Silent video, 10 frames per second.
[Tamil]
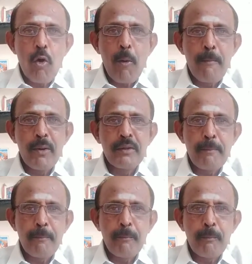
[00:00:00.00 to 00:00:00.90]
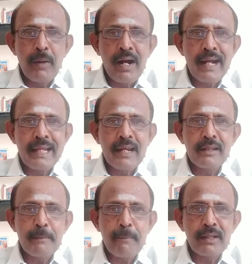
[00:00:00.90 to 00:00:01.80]
ஒன்பது
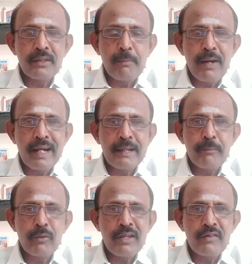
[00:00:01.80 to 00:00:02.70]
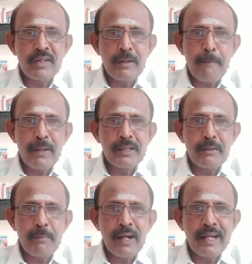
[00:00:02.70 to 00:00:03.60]
பாகையிலிருந்து பத்து பாகை முடிவதற்கு பத்து
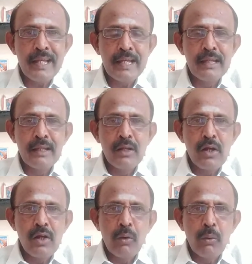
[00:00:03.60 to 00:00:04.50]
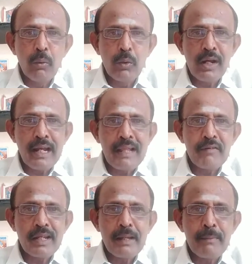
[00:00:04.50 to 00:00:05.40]
பாகை ஒரு கலை
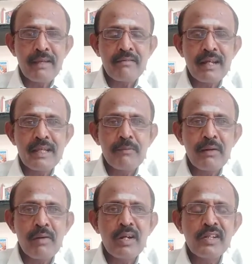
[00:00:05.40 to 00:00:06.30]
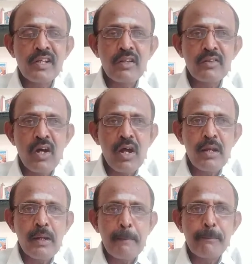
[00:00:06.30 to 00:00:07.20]
வரைக்குமே சனி பகவான்
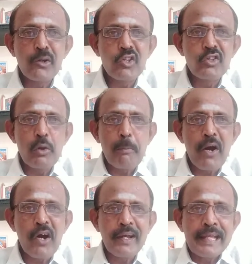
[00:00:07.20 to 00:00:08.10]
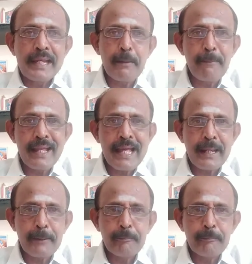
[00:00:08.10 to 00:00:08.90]
இருந்தால் மிருத்யு பாகை என்று பெயர்